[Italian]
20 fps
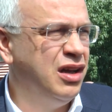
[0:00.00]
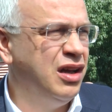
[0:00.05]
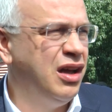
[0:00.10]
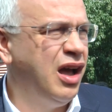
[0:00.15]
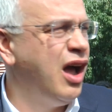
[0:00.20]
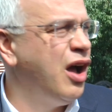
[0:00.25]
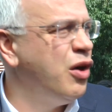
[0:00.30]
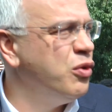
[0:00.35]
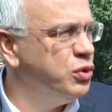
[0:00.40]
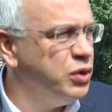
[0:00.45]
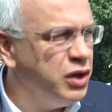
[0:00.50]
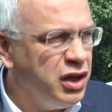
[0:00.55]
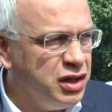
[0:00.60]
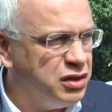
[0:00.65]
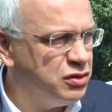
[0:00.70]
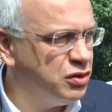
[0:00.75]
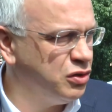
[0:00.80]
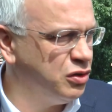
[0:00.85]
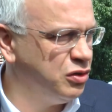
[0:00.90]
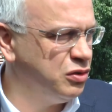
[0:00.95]
ha
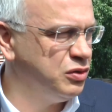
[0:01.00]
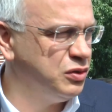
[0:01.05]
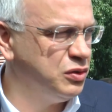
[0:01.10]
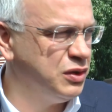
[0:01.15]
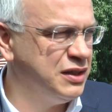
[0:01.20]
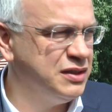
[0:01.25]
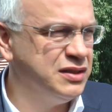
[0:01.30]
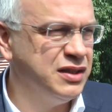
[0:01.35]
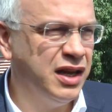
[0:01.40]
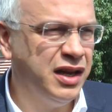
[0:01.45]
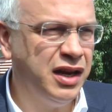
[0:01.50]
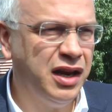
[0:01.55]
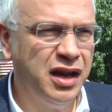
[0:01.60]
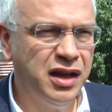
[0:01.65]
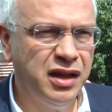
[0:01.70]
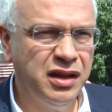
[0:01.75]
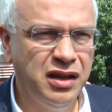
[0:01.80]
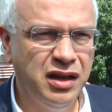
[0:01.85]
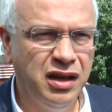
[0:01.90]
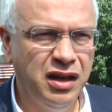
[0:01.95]
unito una
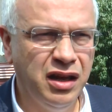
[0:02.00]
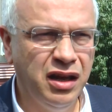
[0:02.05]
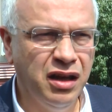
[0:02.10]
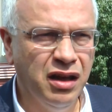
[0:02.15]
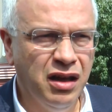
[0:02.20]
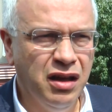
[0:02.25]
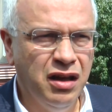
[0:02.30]
serie di